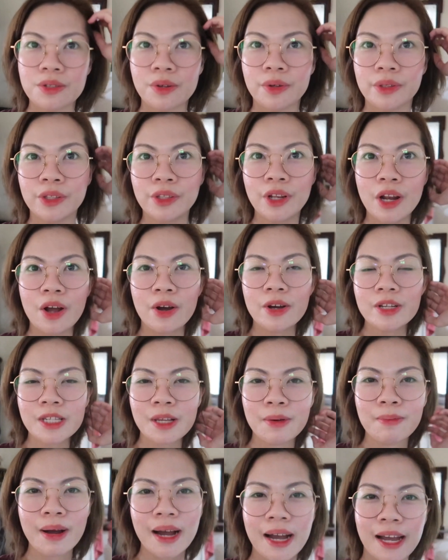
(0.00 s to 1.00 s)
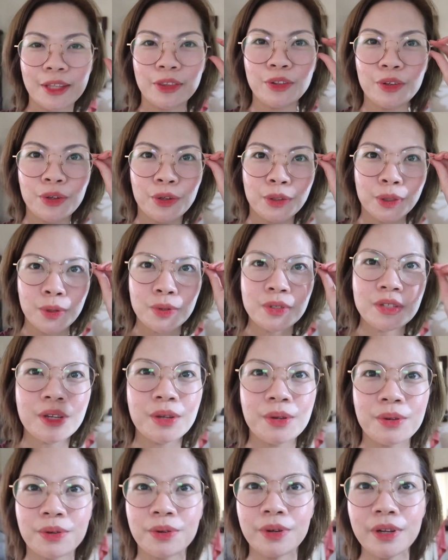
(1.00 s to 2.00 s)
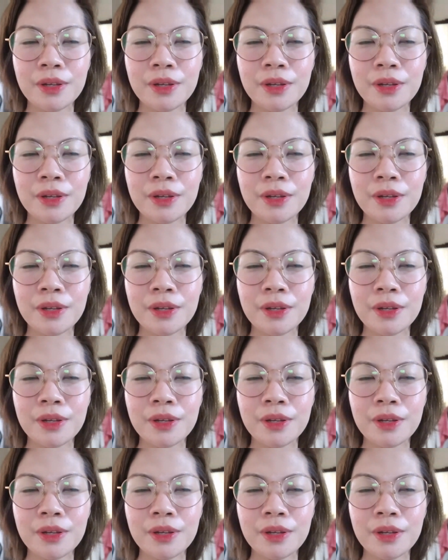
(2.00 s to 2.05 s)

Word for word: So, nito lang ako sa bahay, tulog daw si Hugo.